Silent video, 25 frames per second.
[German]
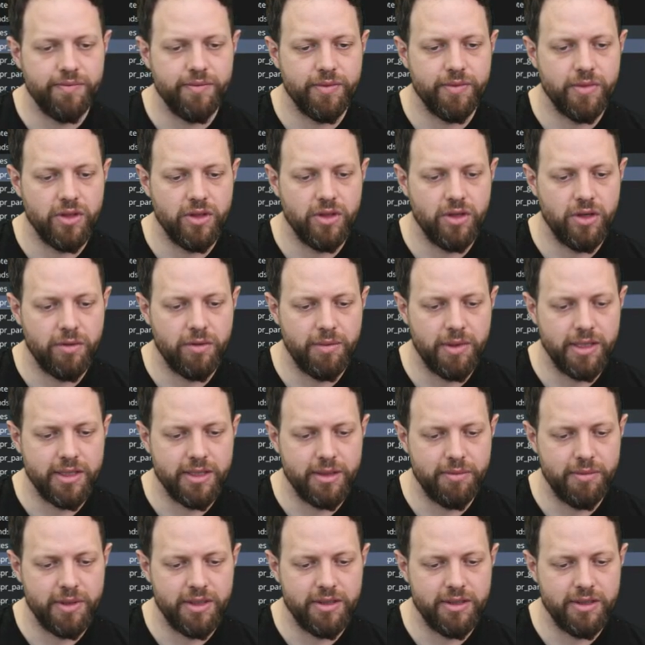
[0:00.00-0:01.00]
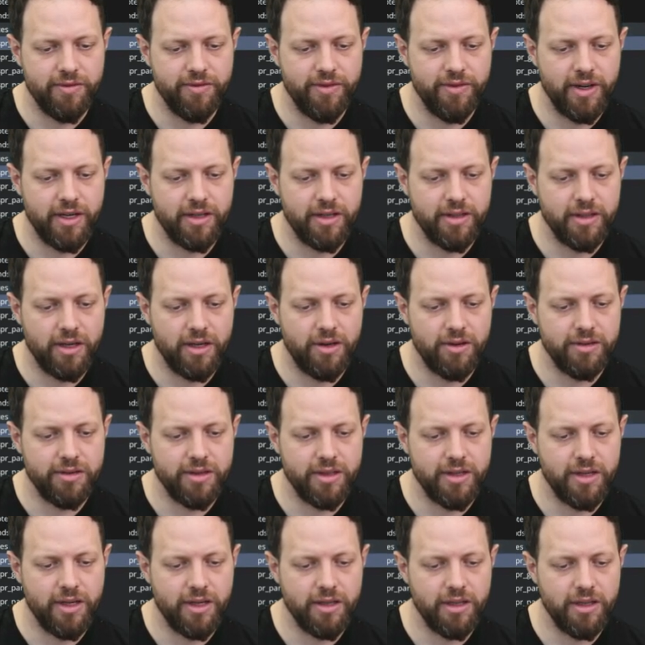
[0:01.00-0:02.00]
nochmals ein bisschen weiter
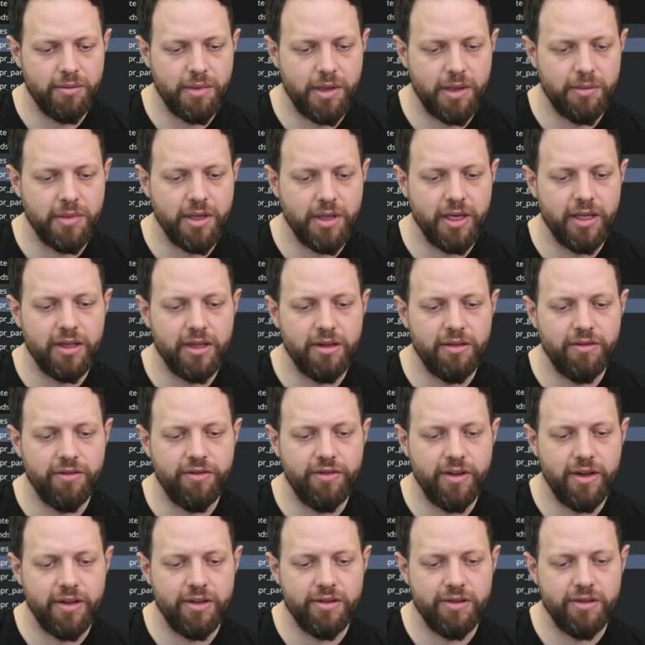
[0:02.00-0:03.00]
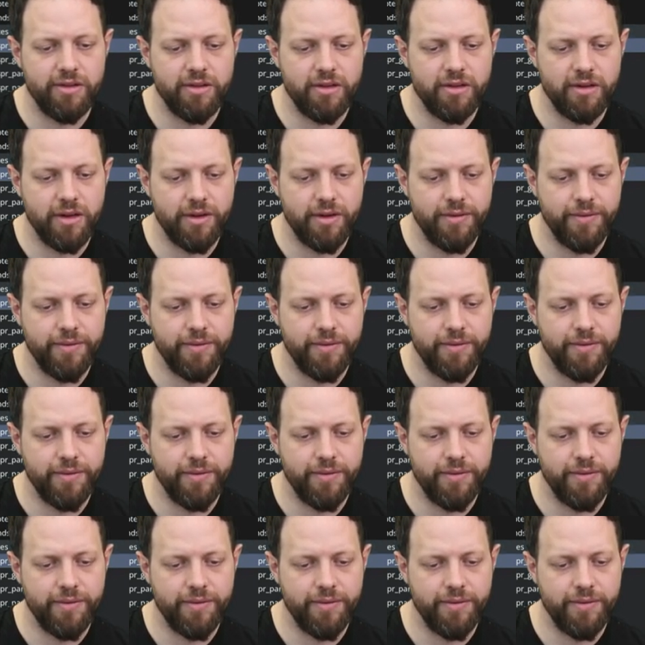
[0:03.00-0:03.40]
auseinander beim dritten Fenster.